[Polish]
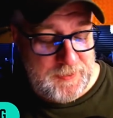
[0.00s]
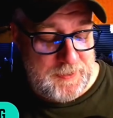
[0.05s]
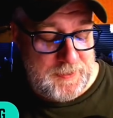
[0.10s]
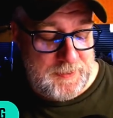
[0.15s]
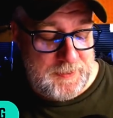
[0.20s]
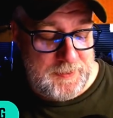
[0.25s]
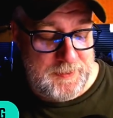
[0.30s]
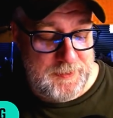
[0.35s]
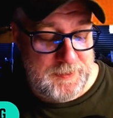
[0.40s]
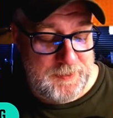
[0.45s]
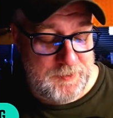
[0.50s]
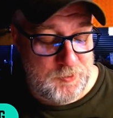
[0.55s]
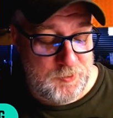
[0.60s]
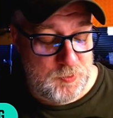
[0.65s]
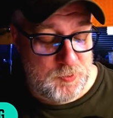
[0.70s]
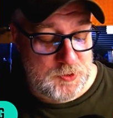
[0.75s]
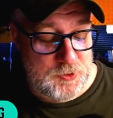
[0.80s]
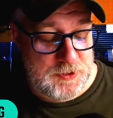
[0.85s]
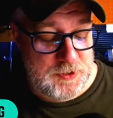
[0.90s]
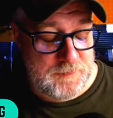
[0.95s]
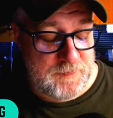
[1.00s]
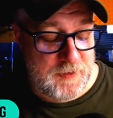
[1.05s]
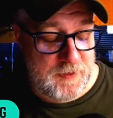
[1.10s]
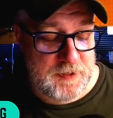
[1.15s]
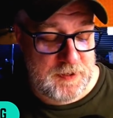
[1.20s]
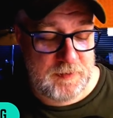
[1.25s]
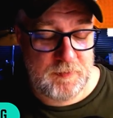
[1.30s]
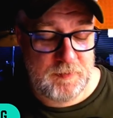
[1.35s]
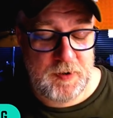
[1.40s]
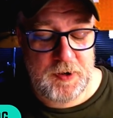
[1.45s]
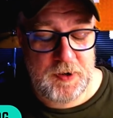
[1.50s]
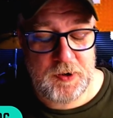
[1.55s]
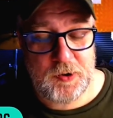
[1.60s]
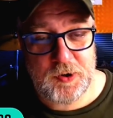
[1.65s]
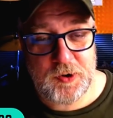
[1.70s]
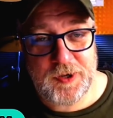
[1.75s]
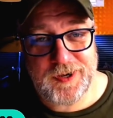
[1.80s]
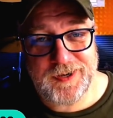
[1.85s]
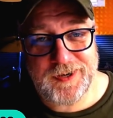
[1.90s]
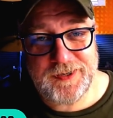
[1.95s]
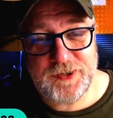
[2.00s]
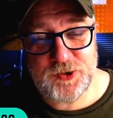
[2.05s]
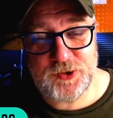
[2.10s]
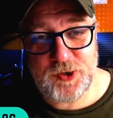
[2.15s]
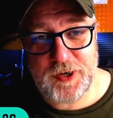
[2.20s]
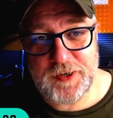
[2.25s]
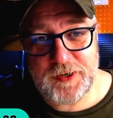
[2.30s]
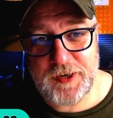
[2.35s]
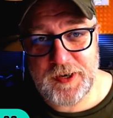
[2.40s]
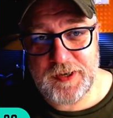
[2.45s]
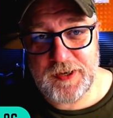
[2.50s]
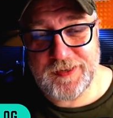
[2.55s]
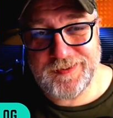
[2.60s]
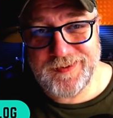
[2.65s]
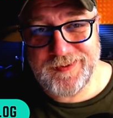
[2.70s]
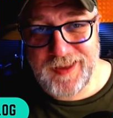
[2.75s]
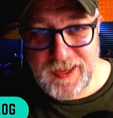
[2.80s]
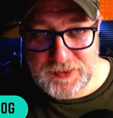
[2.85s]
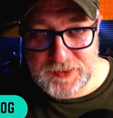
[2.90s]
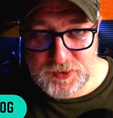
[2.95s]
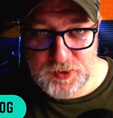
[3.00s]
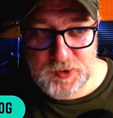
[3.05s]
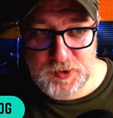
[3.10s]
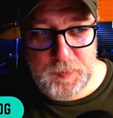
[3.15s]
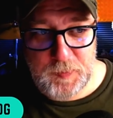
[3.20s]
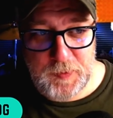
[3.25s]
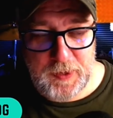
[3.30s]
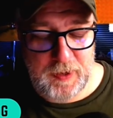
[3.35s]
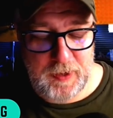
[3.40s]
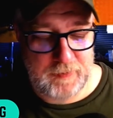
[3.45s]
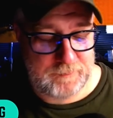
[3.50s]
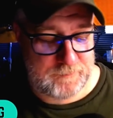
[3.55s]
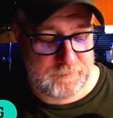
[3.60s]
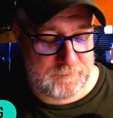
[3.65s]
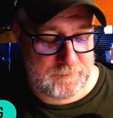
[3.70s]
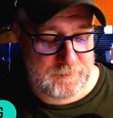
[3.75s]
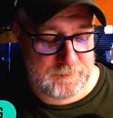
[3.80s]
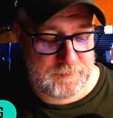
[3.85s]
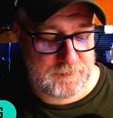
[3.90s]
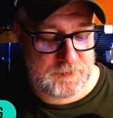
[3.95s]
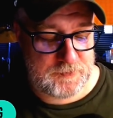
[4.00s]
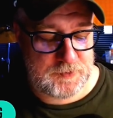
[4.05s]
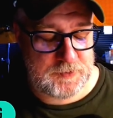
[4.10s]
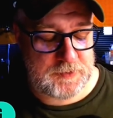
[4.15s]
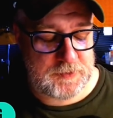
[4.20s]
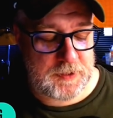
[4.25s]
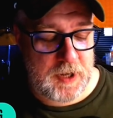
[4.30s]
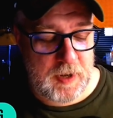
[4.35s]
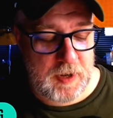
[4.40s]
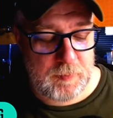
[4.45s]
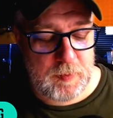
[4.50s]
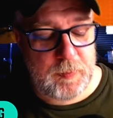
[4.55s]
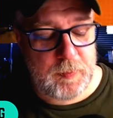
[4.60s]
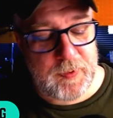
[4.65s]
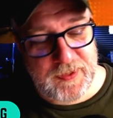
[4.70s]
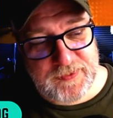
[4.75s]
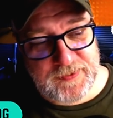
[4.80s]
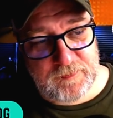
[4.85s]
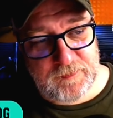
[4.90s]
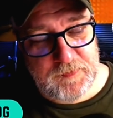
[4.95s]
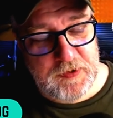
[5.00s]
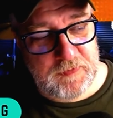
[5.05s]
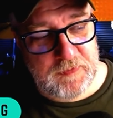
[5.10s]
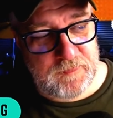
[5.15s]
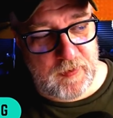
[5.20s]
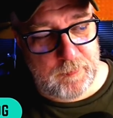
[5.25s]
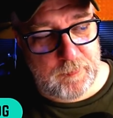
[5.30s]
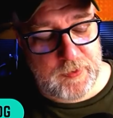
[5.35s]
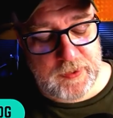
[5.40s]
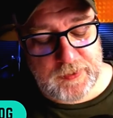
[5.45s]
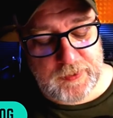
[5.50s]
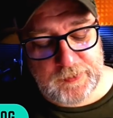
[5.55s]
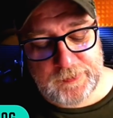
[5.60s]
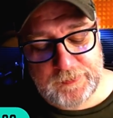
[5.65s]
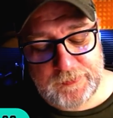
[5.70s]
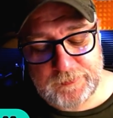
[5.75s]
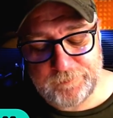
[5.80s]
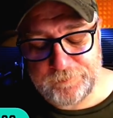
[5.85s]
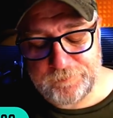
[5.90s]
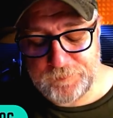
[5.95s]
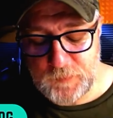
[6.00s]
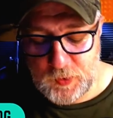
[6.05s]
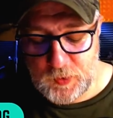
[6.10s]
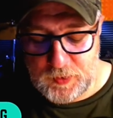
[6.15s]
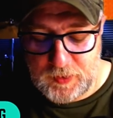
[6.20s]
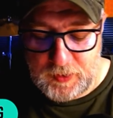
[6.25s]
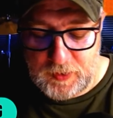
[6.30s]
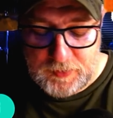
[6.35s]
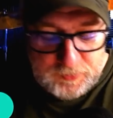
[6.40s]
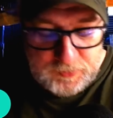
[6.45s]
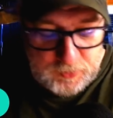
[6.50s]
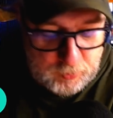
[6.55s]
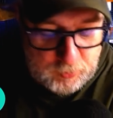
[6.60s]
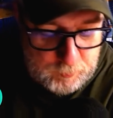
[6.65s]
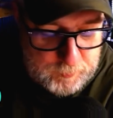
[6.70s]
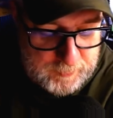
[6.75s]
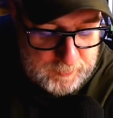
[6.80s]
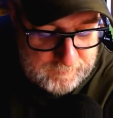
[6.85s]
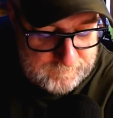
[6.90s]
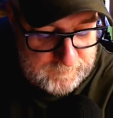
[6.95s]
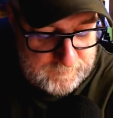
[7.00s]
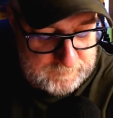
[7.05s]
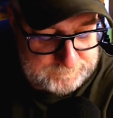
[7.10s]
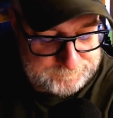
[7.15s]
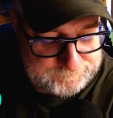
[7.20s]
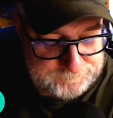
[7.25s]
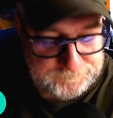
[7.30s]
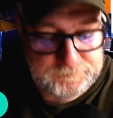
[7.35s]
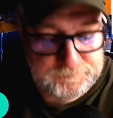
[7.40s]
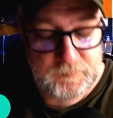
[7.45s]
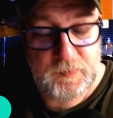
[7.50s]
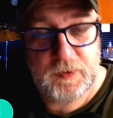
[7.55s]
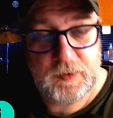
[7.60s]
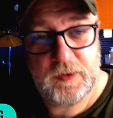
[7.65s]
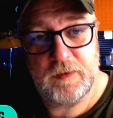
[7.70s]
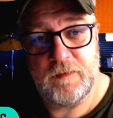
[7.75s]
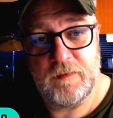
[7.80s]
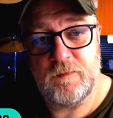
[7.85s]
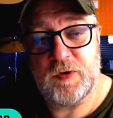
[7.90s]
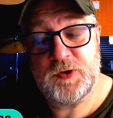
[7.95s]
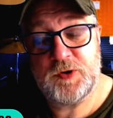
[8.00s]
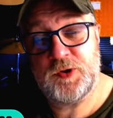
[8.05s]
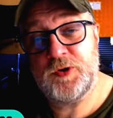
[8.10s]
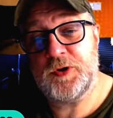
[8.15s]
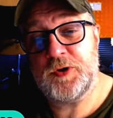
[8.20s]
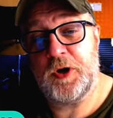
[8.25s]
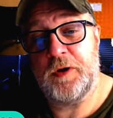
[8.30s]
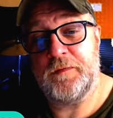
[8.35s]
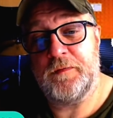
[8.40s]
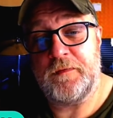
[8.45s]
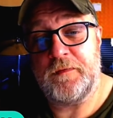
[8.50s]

e, umożliwia im ograniczanie naszych praw. Czyli tak jakby pracownik fabryki ograniczał prawa właścicielowi